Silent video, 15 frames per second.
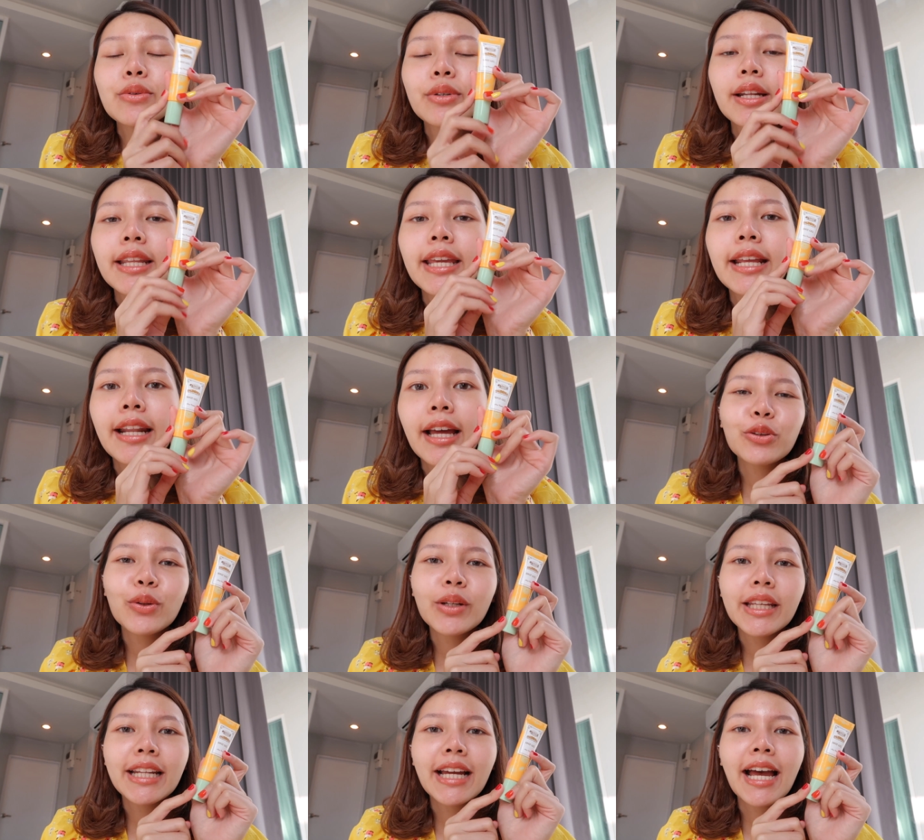สิวนั่นเองก็ตั
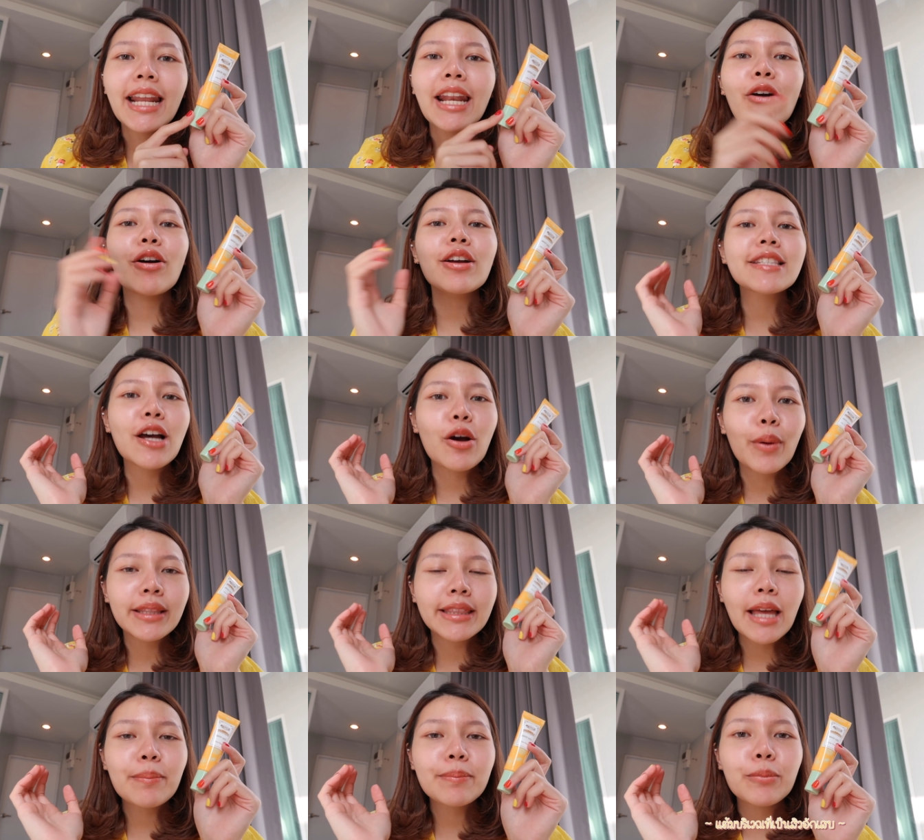วนี้นะคะเราก็จะเอาไว้
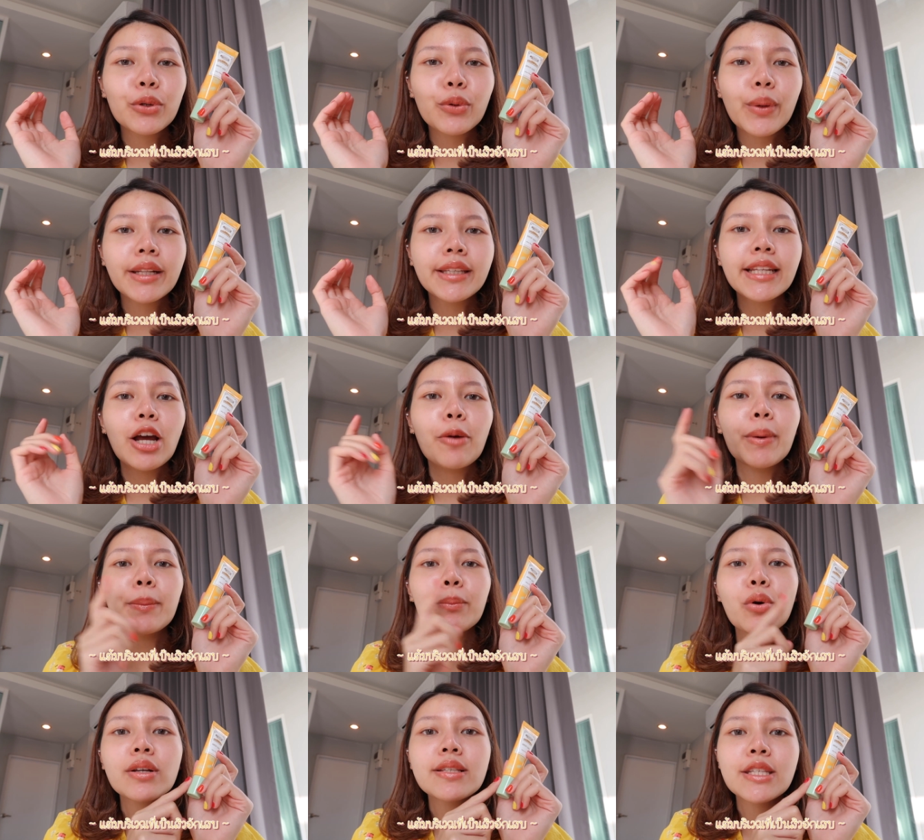แต้มบริเวณที่เราเป็
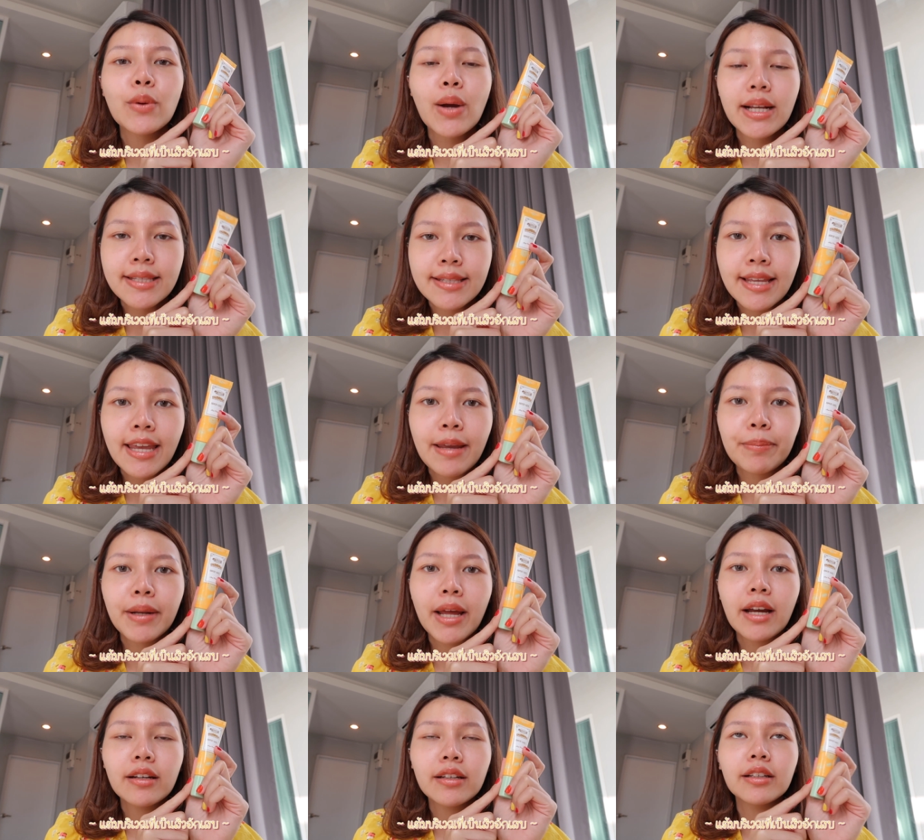นพวกสิวอักเสบ
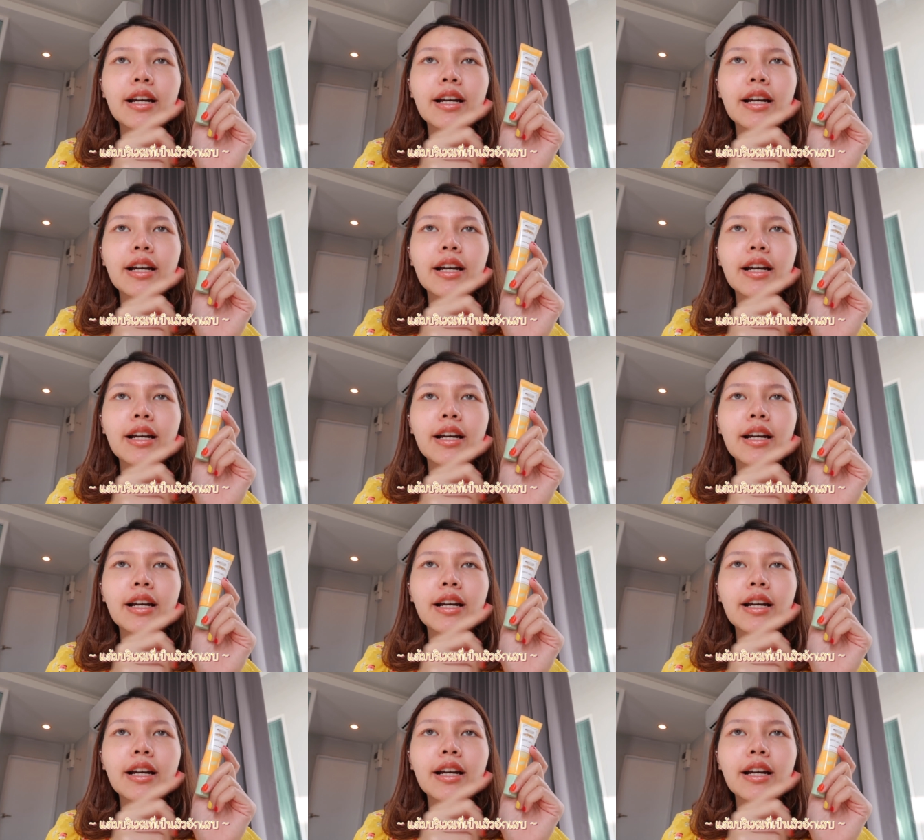นะ